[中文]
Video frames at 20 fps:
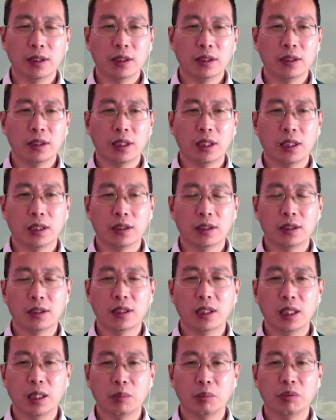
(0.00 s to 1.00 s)
那
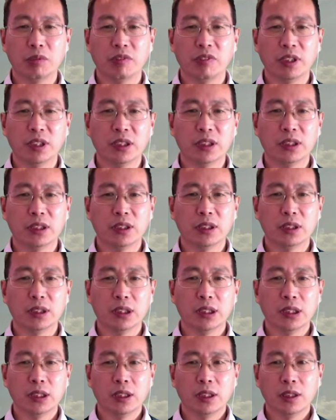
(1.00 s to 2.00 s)
这部分，
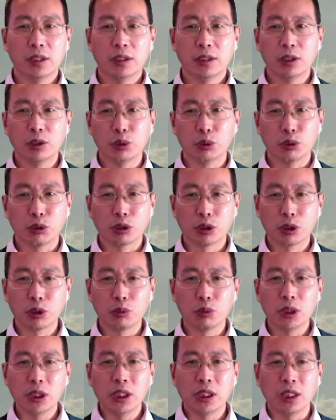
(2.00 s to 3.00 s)
那有
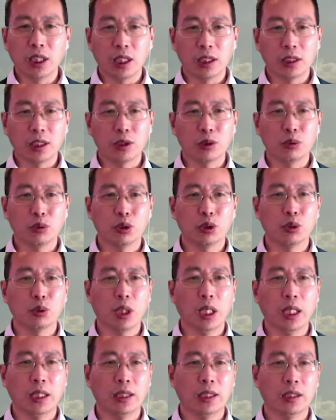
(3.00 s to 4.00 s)
受益的，他就受
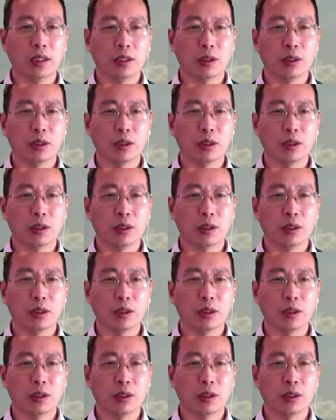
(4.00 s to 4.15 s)
害的，